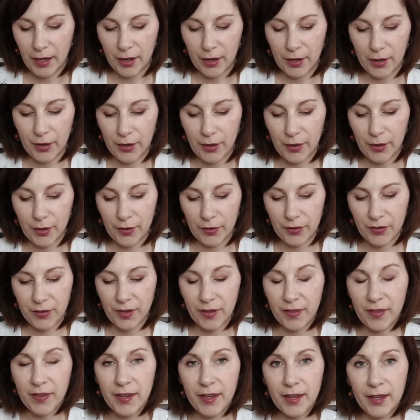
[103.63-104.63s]
Euh,
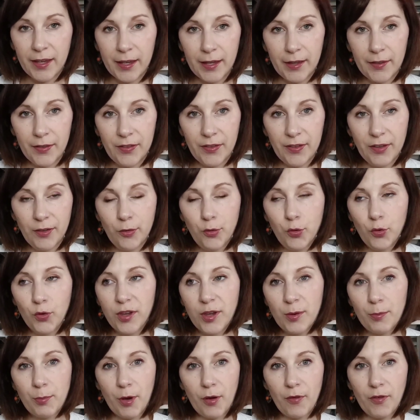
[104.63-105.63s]
c'est des tissus
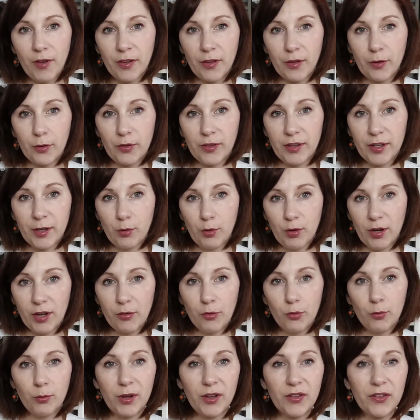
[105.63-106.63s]
qui peuvent être des
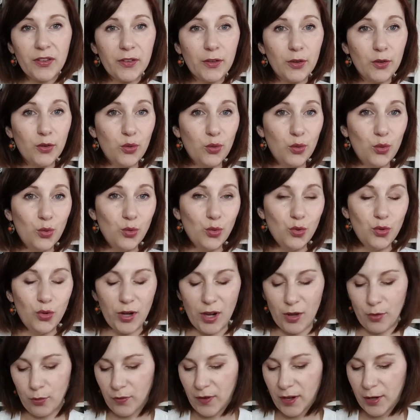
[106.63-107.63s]
collections précédentes ou de
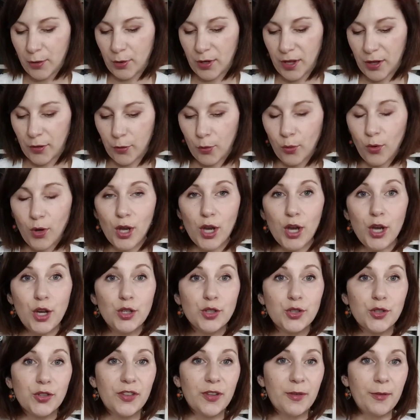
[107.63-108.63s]
la nouvelle collection.
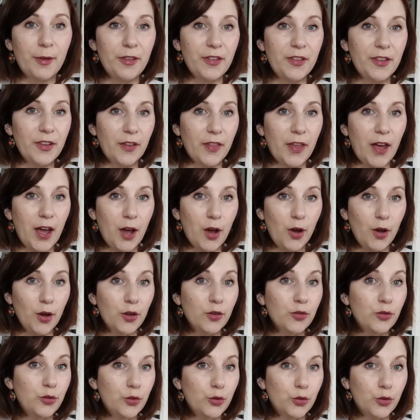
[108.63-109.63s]
Je ne sais pas s'il y en a
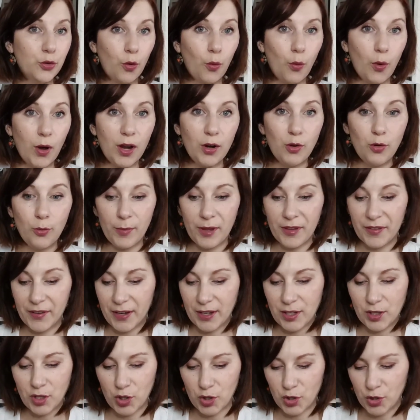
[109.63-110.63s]
un, deux, trois, le
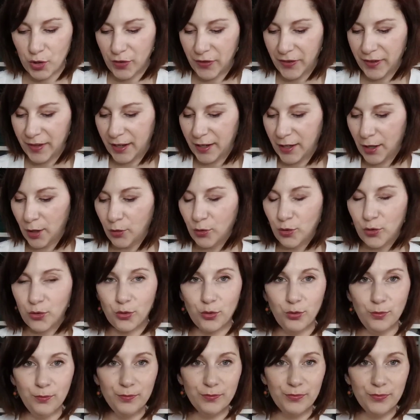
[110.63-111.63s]
métrage, je ne sais rien du
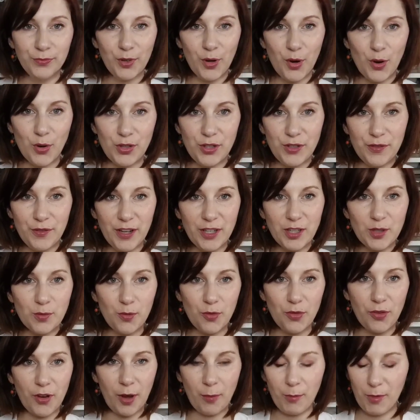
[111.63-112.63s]
tout. On y va, je
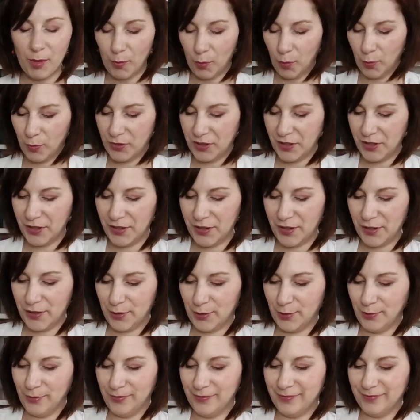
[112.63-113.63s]
me suis armée de mon petit
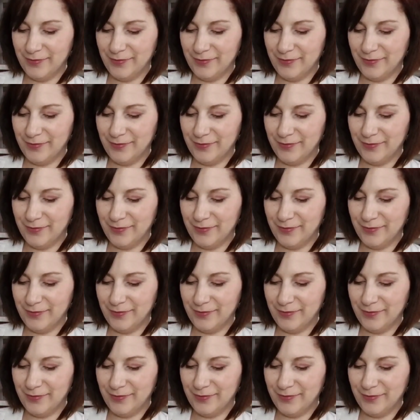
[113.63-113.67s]
ciseau.